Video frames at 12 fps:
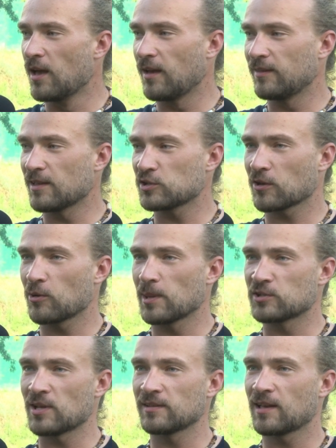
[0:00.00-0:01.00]
E, nasza
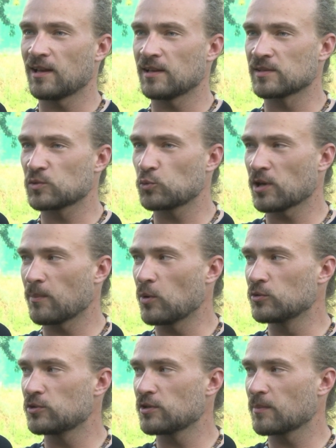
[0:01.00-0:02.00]
koleżanka Zuzia
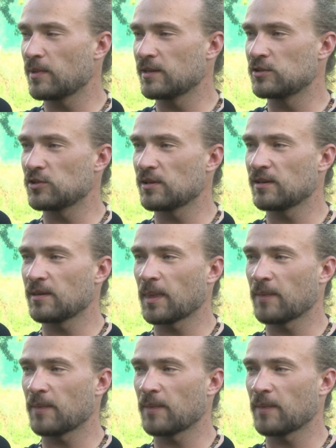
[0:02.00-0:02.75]
Bączyk będzie